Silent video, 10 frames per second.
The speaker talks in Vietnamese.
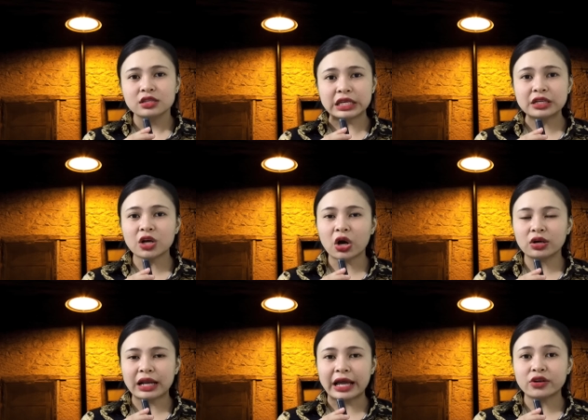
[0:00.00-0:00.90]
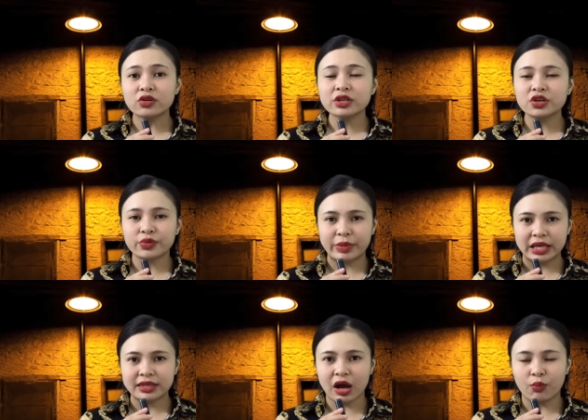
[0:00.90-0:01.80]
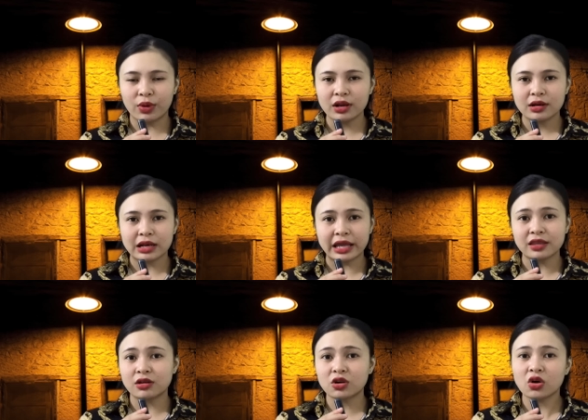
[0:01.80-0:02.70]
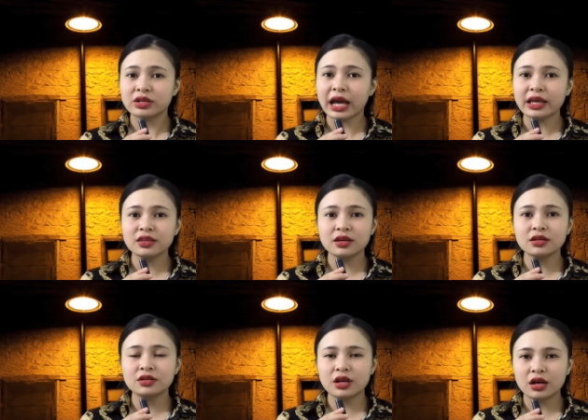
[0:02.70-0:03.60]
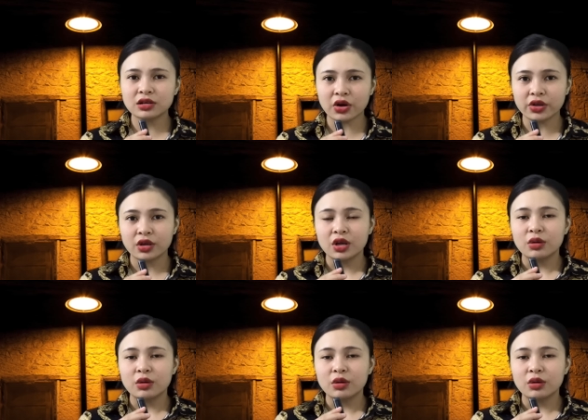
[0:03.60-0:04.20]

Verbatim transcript: Chỉ còn lại có cái người mẹ chồng á, lại giờ con cái chết hết trơn rồi.